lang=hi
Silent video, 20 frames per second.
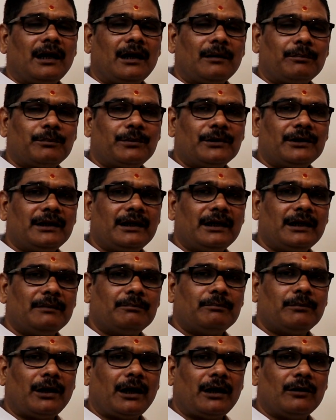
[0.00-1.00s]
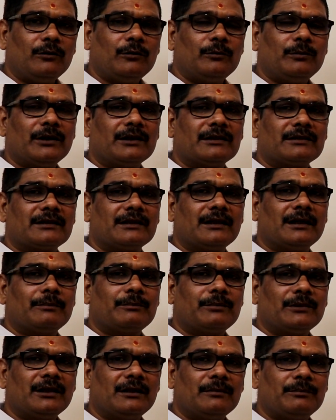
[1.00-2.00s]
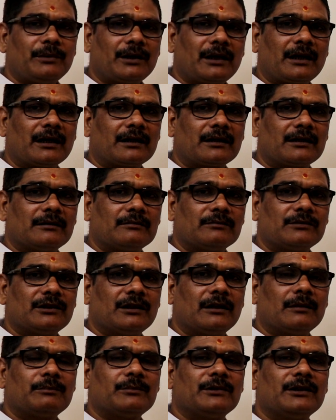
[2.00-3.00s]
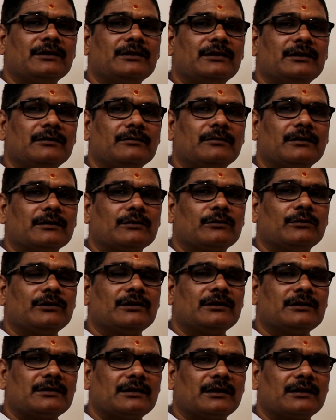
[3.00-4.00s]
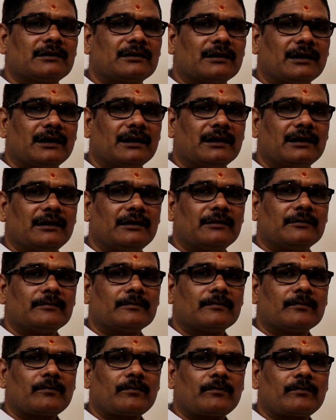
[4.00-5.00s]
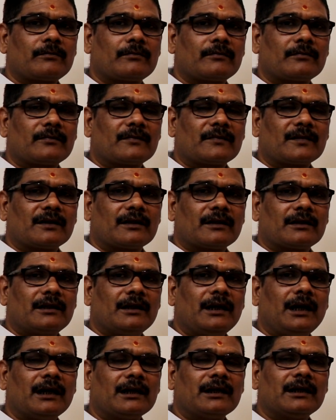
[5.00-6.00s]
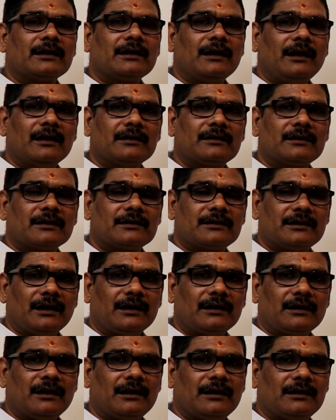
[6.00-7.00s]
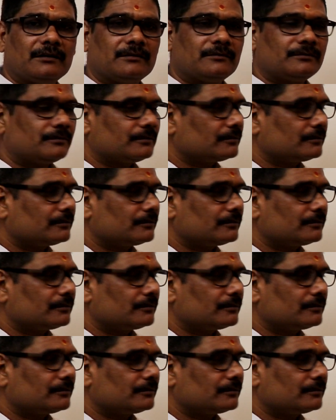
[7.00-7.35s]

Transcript: अपने बाहुबल से अपने पराक्रम से अपने जीवन को निश्चित करेंगे कि आगे कहाँ तक जाना है